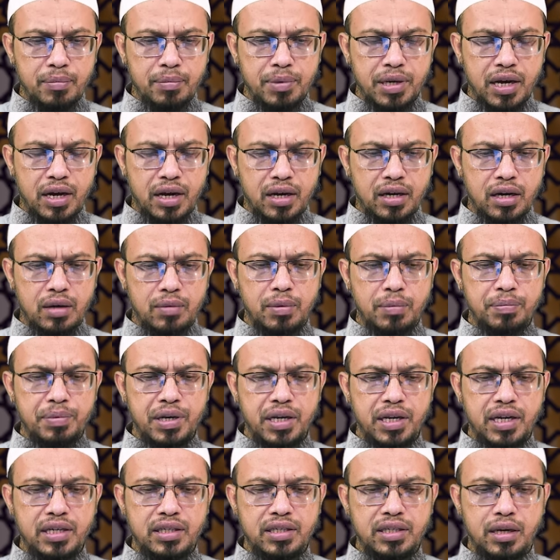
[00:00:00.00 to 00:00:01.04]
এমডি আকরাম আপনি
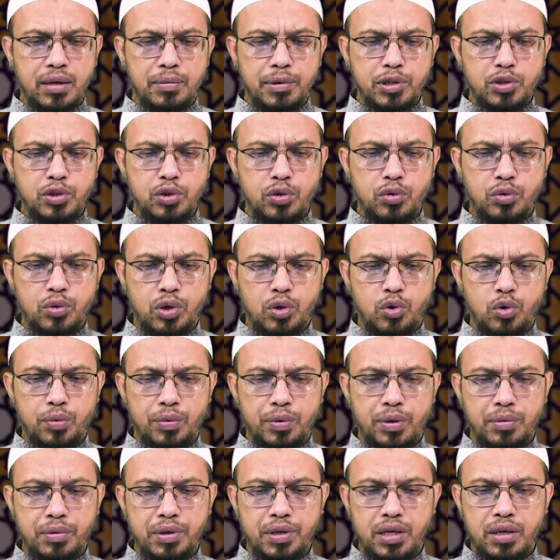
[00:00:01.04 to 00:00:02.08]
লিখেছেন আমার জন্য দোয়া করবেন
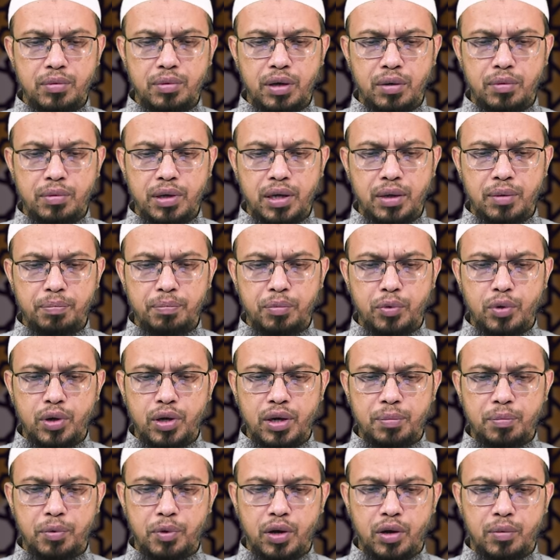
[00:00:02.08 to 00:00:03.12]
এবং কীভাবে পড়লে
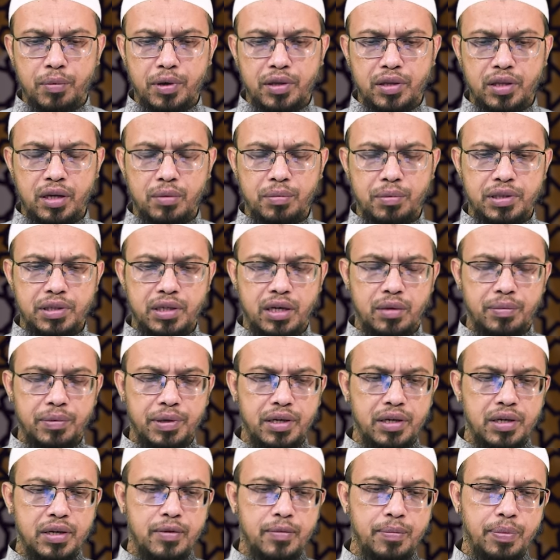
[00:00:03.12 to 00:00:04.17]
পড়া মনে থাকবে জানাবেন
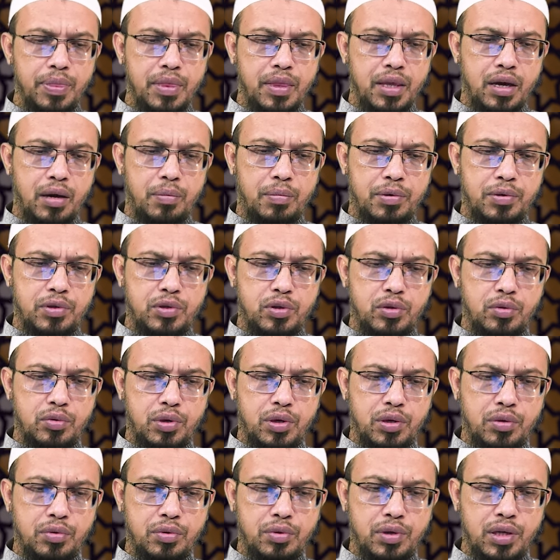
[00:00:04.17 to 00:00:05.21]
আপনার জন্য
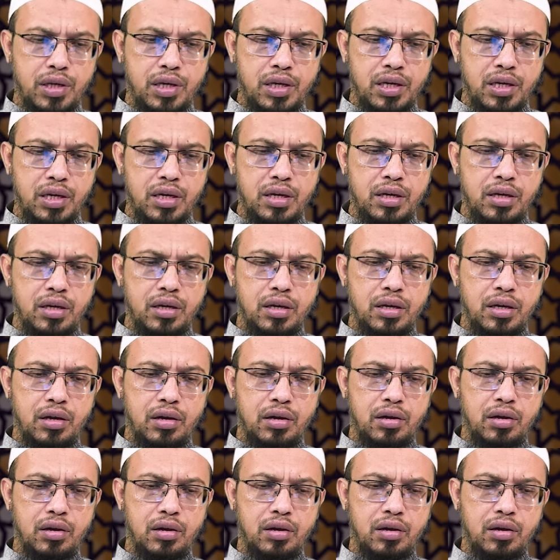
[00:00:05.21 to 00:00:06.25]
দোয়া করি
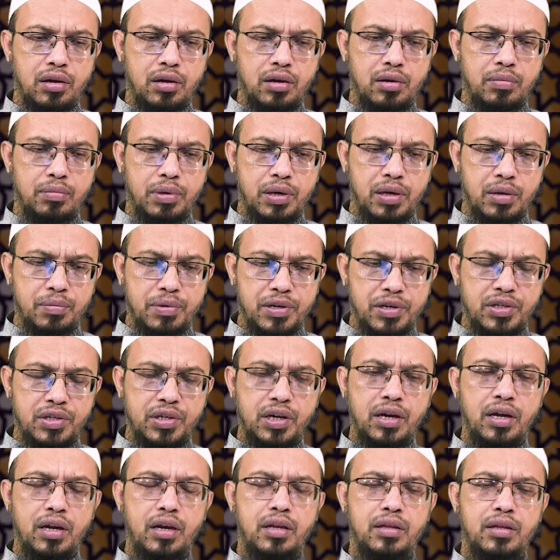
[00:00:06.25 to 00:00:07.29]
ভাই মির্জা
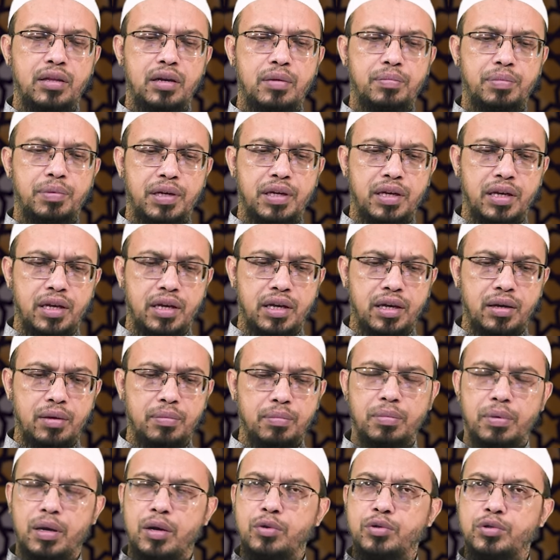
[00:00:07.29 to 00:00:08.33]
আল্লাহ তালা আপনাকে
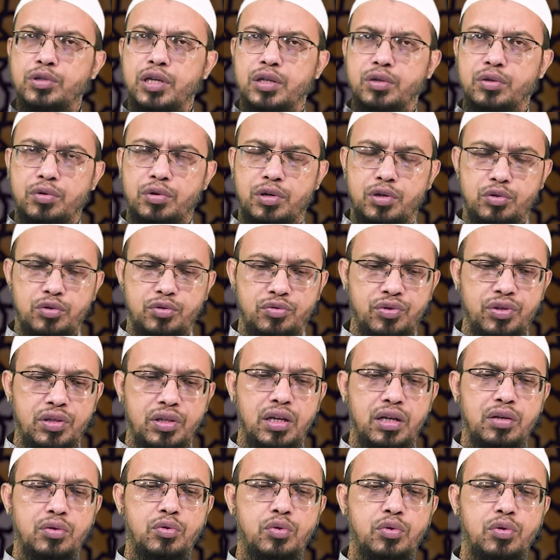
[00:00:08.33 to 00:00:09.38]
ভালো ছাত্র হওয়ার তফিক
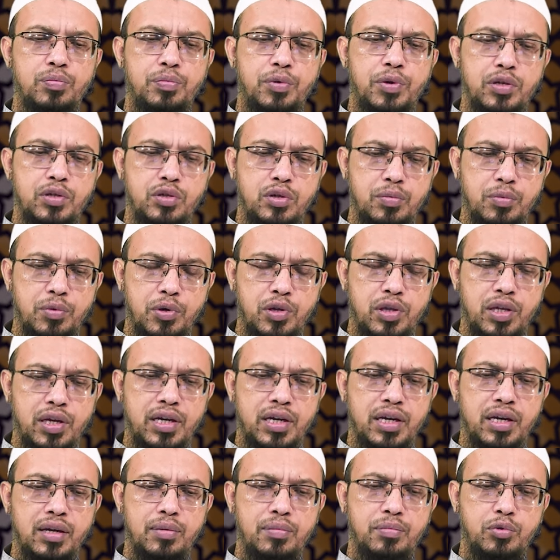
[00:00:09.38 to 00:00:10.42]
দান করুন পড়ার জন্য মনে
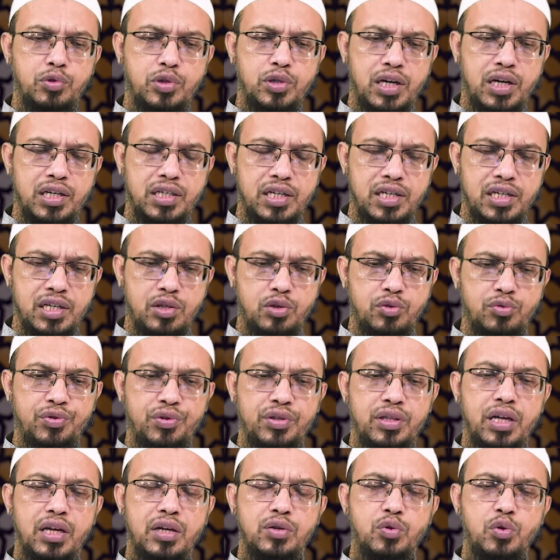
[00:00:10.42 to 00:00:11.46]
থাকে বুঝে আসে সেই তফিক
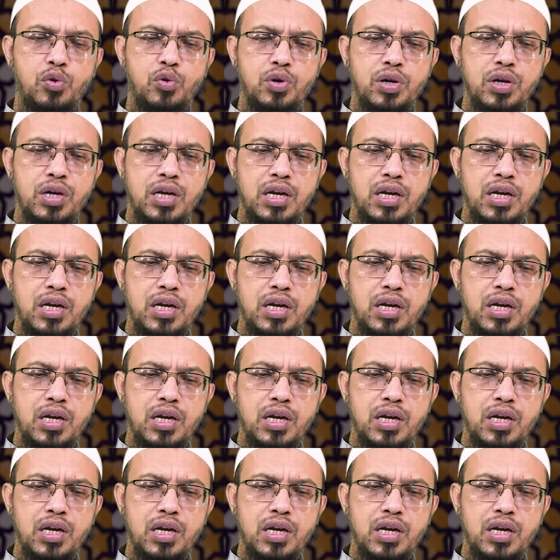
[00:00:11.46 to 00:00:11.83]
দান করুন